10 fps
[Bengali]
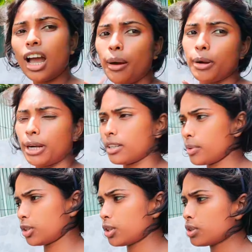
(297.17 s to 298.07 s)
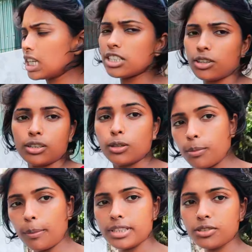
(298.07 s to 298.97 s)
আবার বাড়ির ভিতরেও দিয়েছি অনেকগুলো
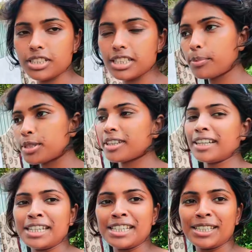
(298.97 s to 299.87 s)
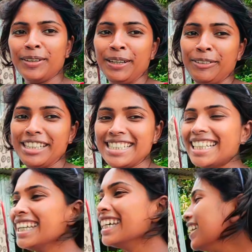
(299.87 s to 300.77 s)
পাপা জানো আজকে বিছানায় হিসি করে উঠেছে
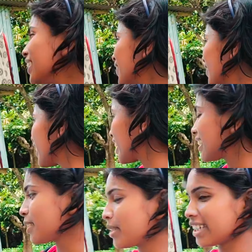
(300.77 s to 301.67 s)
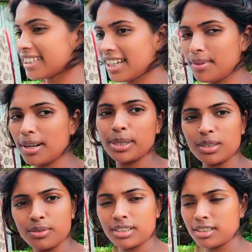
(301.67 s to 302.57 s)
তো তো ক্যাতাটা মেলে দিলাম আর বেড
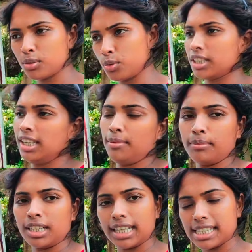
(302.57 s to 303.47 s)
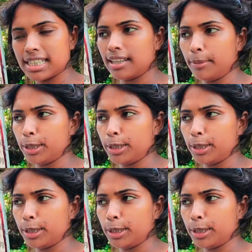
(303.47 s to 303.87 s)
কভারটা ধুয়ে দিলাম মানে কেচে দিলাম